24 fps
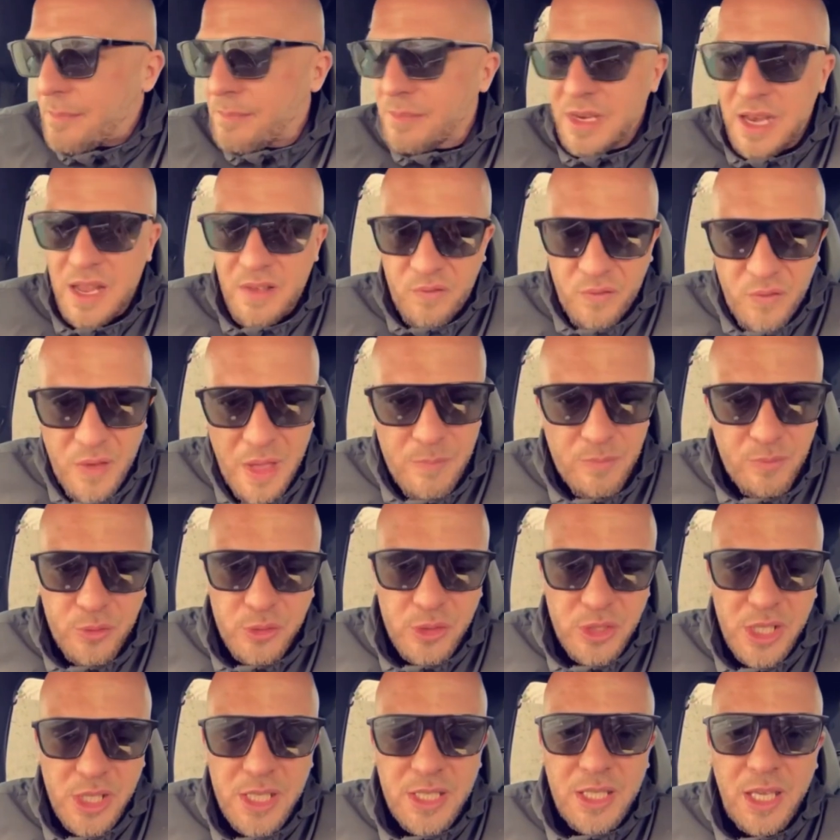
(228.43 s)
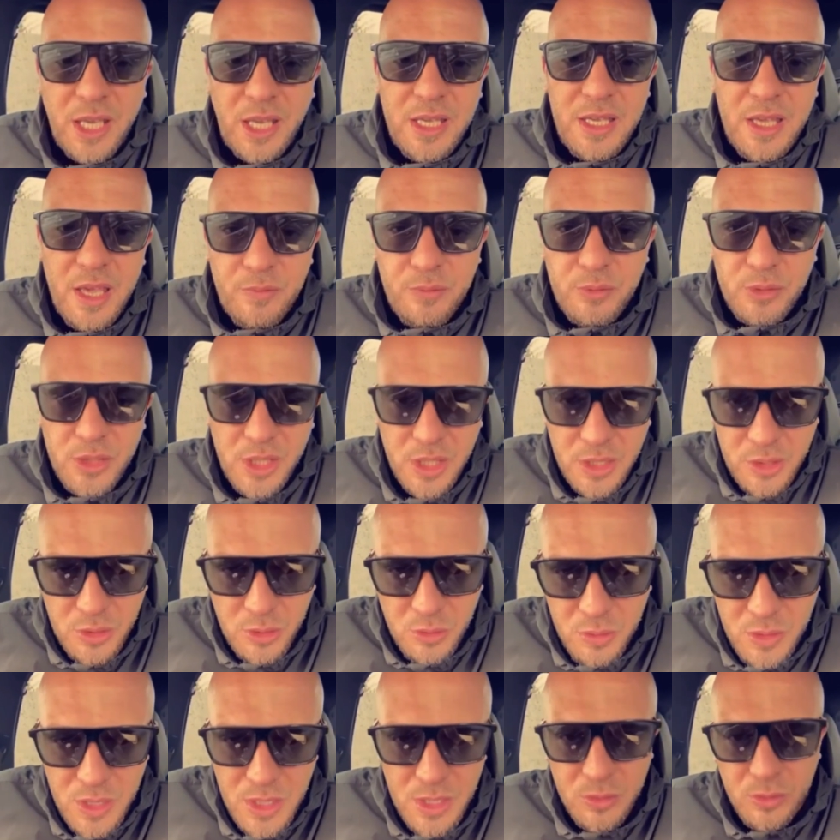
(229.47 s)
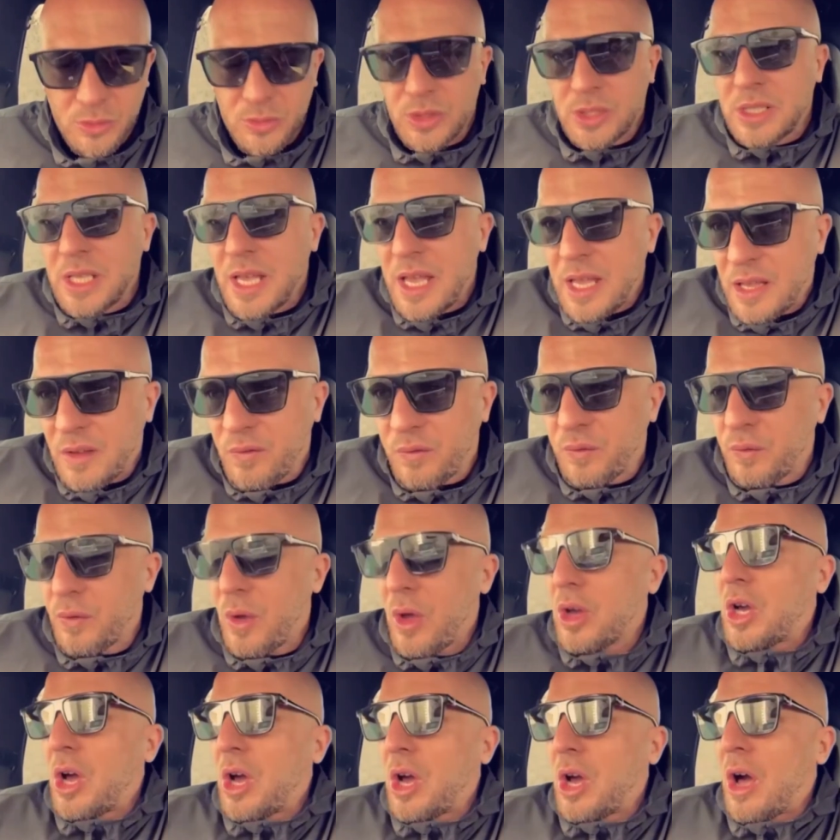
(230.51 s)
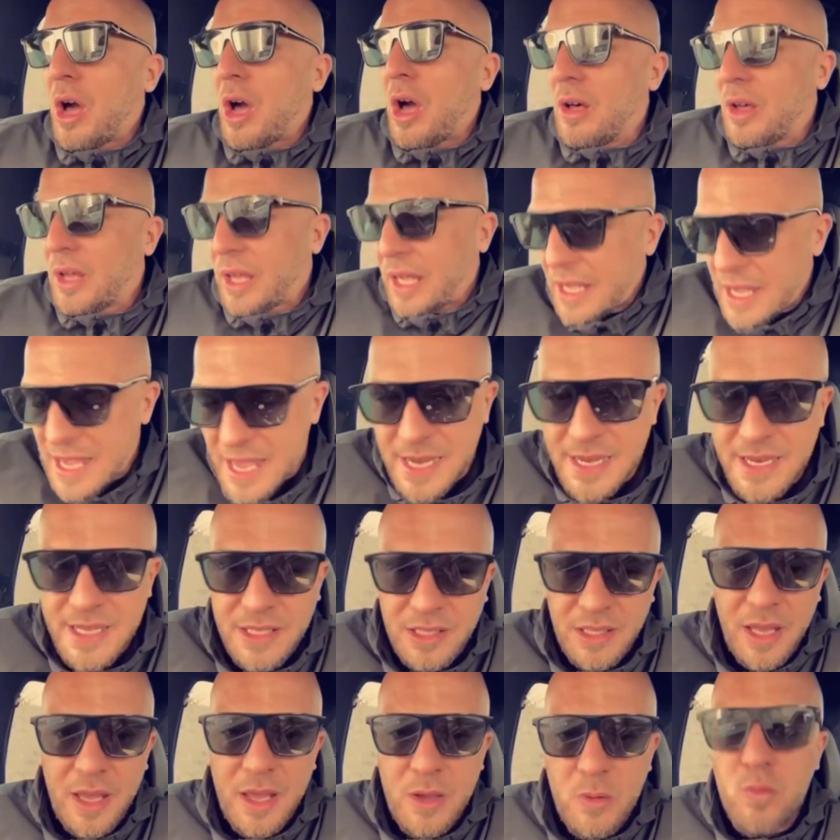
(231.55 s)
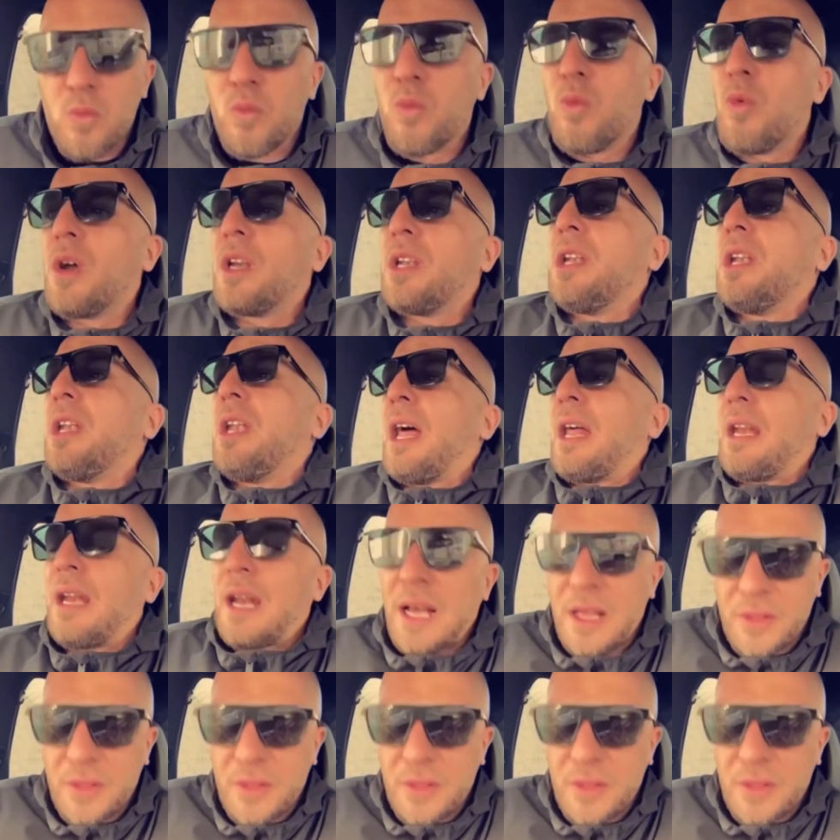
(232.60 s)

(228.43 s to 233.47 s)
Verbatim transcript: Les femmes, vous êtes grillées, vous êtes cuites. On sait qu'en réalité, Wallah